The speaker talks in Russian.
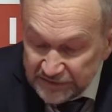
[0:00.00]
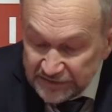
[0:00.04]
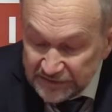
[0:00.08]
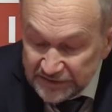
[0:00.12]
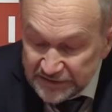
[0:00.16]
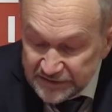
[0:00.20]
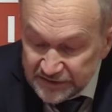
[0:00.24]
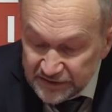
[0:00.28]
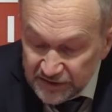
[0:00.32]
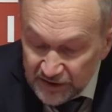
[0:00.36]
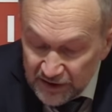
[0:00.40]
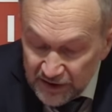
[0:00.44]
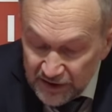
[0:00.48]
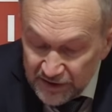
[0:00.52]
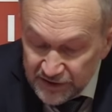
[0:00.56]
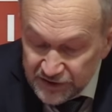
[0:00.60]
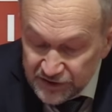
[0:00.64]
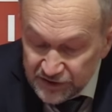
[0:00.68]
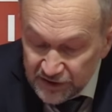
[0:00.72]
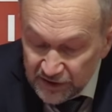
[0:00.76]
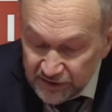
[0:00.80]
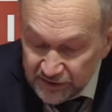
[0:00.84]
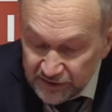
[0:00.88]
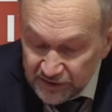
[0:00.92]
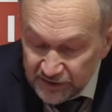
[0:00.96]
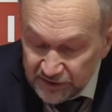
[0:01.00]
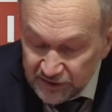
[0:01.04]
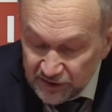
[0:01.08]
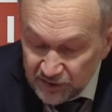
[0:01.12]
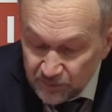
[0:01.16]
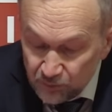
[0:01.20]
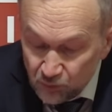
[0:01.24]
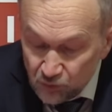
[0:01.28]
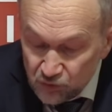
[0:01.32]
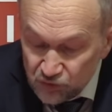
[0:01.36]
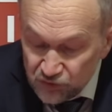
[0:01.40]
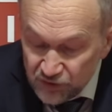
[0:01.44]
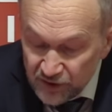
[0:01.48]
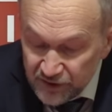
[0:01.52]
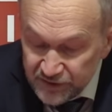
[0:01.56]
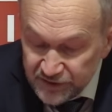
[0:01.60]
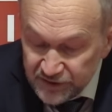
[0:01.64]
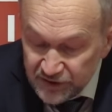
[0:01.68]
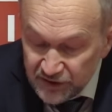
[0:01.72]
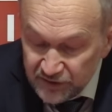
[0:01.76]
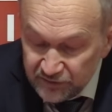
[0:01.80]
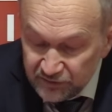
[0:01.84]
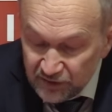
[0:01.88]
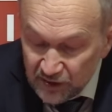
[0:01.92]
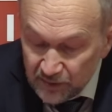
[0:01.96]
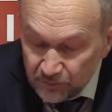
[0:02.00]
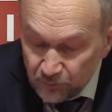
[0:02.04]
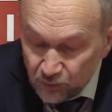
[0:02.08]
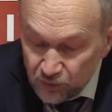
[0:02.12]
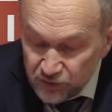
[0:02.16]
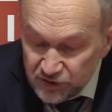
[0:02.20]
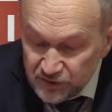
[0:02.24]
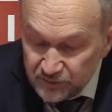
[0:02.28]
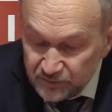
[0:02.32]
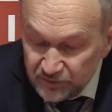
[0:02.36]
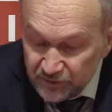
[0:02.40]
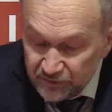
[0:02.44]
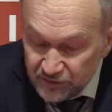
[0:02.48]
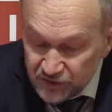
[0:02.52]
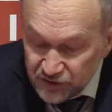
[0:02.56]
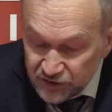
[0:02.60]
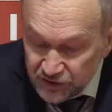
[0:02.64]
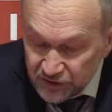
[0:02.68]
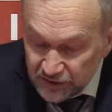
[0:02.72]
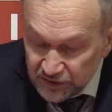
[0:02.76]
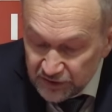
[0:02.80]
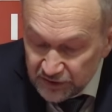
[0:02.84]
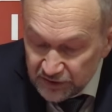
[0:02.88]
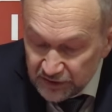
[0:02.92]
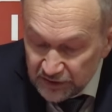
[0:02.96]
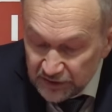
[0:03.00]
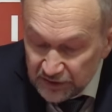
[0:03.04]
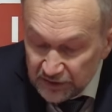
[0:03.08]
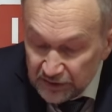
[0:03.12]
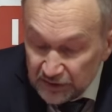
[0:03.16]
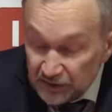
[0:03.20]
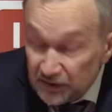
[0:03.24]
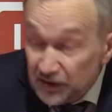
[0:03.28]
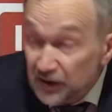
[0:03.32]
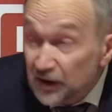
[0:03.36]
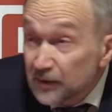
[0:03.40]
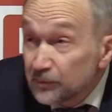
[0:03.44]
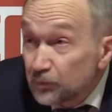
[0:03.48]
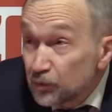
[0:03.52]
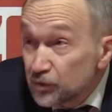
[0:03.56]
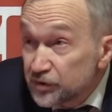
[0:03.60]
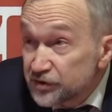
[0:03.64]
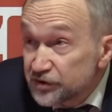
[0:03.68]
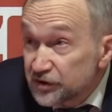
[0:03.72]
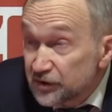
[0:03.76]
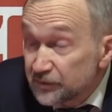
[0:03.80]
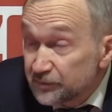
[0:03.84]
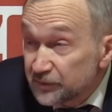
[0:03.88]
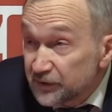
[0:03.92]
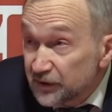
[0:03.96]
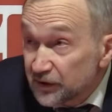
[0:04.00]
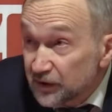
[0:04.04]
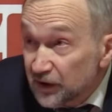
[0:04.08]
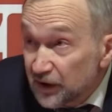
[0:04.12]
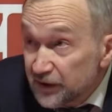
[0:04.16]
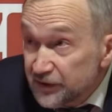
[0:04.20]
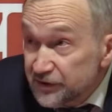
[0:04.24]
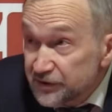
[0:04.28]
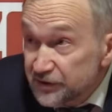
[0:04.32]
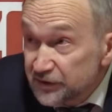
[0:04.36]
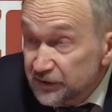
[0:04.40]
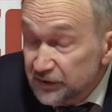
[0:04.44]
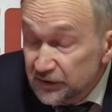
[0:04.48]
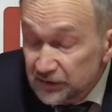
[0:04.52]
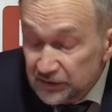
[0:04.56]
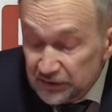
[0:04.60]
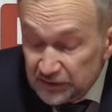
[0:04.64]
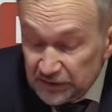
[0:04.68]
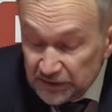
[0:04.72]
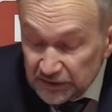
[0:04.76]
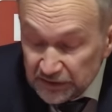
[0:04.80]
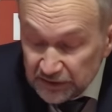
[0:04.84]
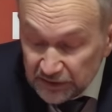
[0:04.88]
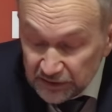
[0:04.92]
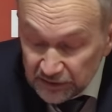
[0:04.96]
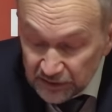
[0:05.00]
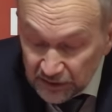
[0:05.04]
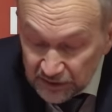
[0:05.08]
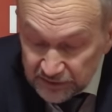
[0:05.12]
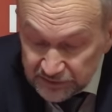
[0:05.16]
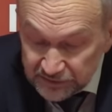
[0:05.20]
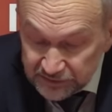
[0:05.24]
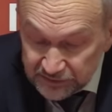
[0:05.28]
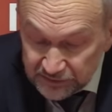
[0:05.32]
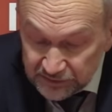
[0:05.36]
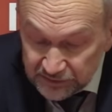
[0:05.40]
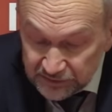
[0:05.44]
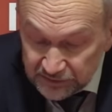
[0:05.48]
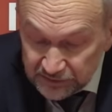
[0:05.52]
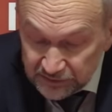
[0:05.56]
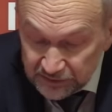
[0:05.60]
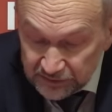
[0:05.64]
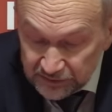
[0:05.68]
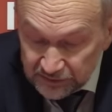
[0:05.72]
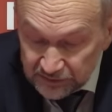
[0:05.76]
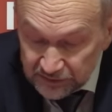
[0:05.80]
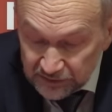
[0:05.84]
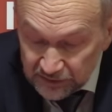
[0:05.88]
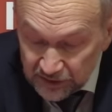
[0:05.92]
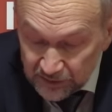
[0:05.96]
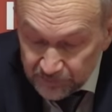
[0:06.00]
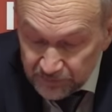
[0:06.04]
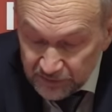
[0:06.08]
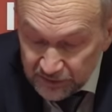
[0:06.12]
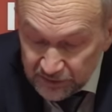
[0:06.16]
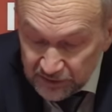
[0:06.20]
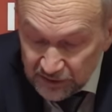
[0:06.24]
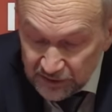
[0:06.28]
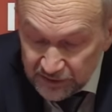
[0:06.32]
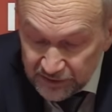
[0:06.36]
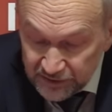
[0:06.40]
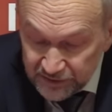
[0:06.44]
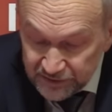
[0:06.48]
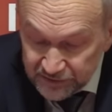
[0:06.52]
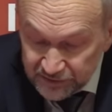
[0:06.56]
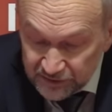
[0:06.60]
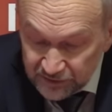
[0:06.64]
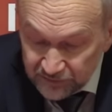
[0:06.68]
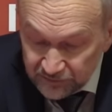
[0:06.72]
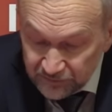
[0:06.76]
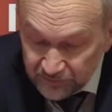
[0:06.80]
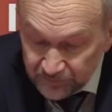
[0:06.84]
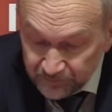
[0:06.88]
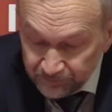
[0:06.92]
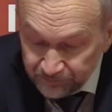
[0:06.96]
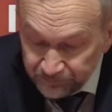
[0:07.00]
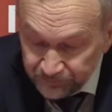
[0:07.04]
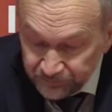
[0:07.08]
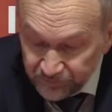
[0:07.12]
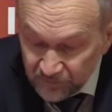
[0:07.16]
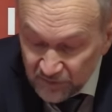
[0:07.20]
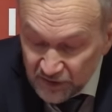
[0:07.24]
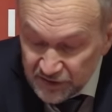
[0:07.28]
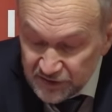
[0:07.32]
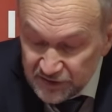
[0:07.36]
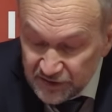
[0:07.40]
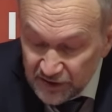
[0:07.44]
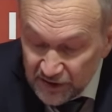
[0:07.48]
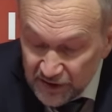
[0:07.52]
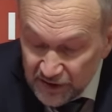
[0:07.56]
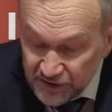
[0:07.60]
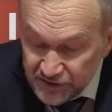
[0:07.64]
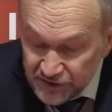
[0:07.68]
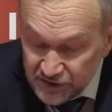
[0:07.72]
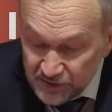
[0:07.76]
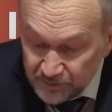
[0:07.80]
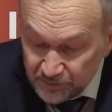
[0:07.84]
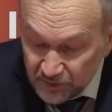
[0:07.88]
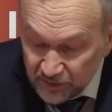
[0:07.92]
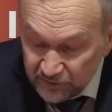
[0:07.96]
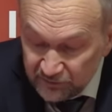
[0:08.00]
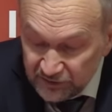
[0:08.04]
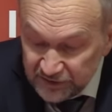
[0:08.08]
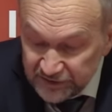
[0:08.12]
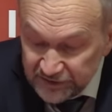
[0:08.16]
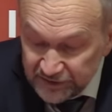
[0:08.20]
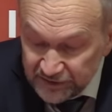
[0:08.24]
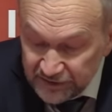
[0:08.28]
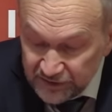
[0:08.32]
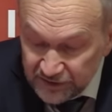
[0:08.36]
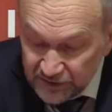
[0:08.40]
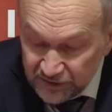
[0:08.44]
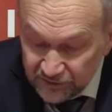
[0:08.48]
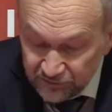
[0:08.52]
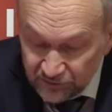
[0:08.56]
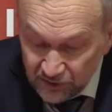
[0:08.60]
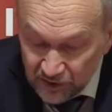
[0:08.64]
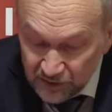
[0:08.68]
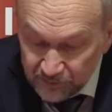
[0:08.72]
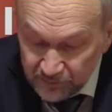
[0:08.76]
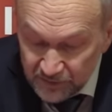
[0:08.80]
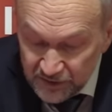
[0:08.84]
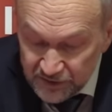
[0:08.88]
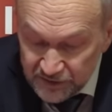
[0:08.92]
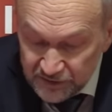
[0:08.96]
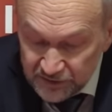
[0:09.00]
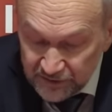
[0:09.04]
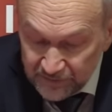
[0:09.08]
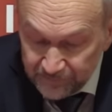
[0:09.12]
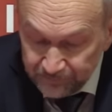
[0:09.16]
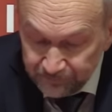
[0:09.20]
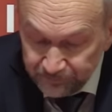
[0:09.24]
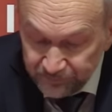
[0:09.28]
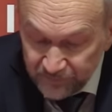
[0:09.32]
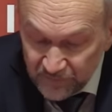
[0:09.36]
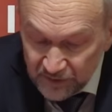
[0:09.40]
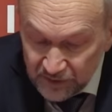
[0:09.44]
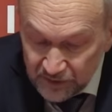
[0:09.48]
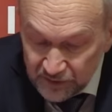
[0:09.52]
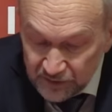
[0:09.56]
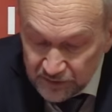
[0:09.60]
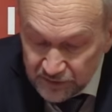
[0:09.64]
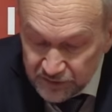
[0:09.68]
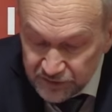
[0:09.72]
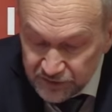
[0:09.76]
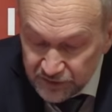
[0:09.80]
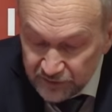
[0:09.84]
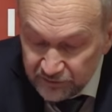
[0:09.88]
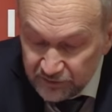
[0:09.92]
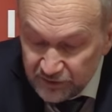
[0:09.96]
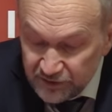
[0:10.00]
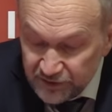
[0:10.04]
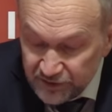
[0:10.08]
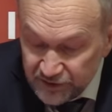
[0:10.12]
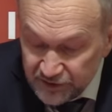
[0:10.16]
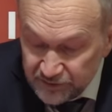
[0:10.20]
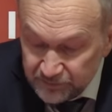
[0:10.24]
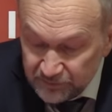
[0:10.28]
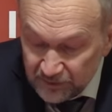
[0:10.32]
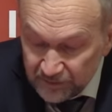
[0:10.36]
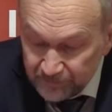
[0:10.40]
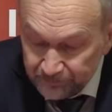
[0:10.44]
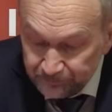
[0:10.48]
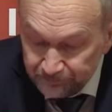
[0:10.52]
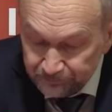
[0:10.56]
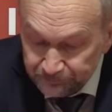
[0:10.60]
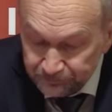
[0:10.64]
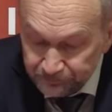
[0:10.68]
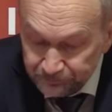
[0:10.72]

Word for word: это настоящие агенты буржуазии в рабочем движении, рабочие приказчики класса капиталистов, настоящие проводники реформизма и шовинизма.